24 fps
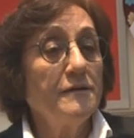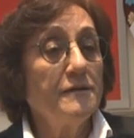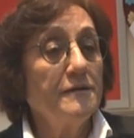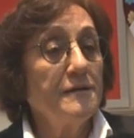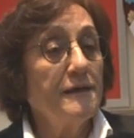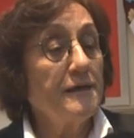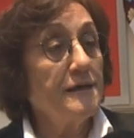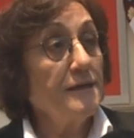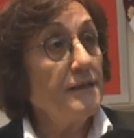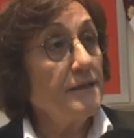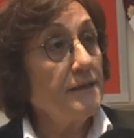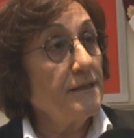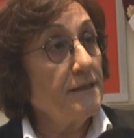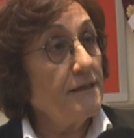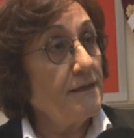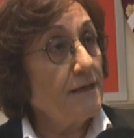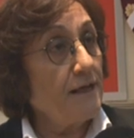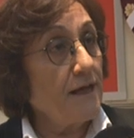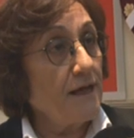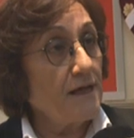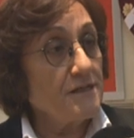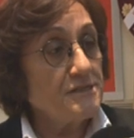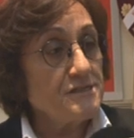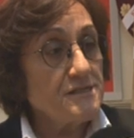
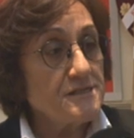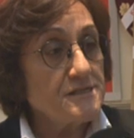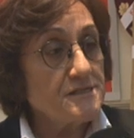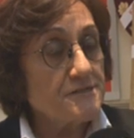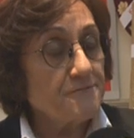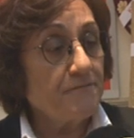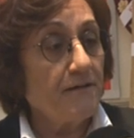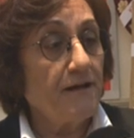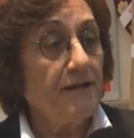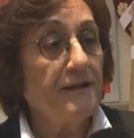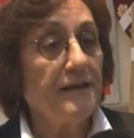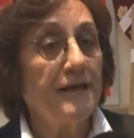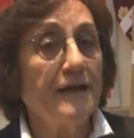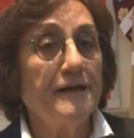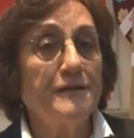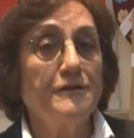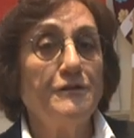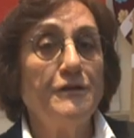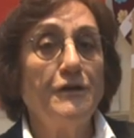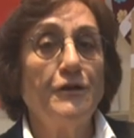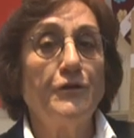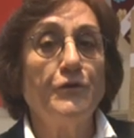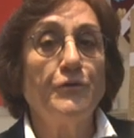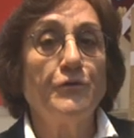Yaralılara acil
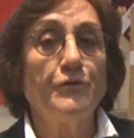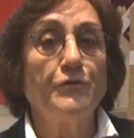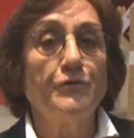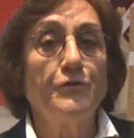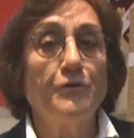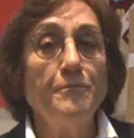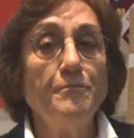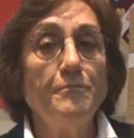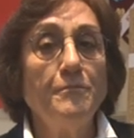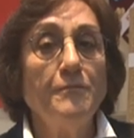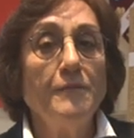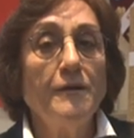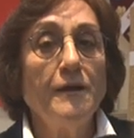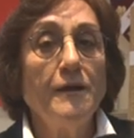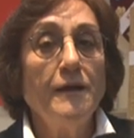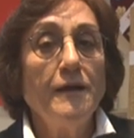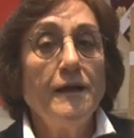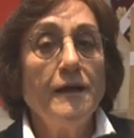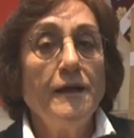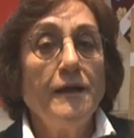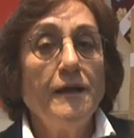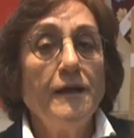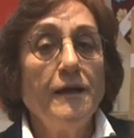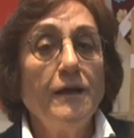şifalar diliyorum.
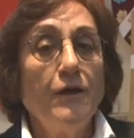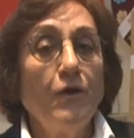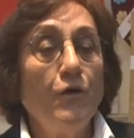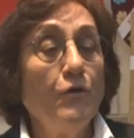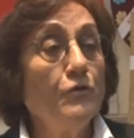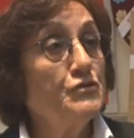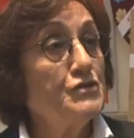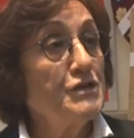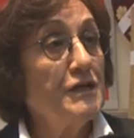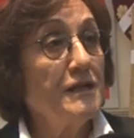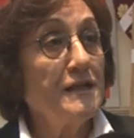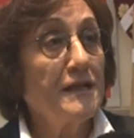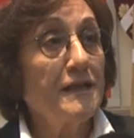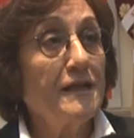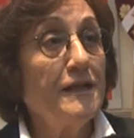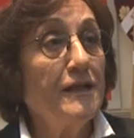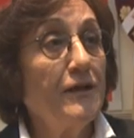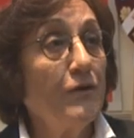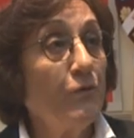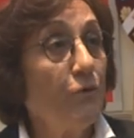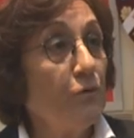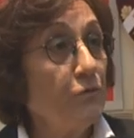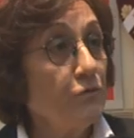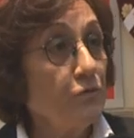
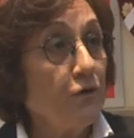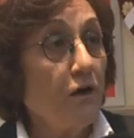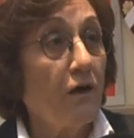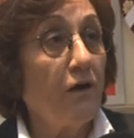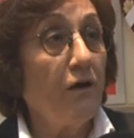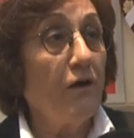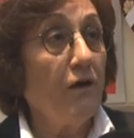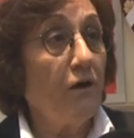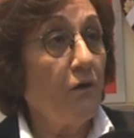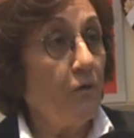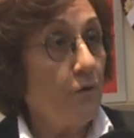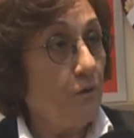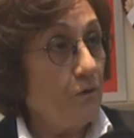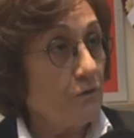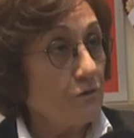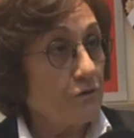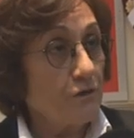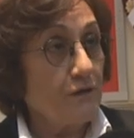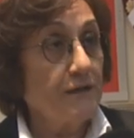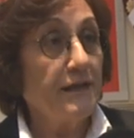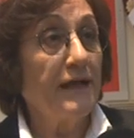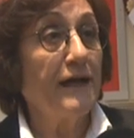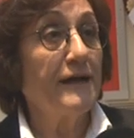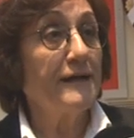Öncelikle onu
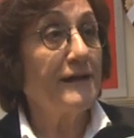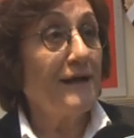ortadan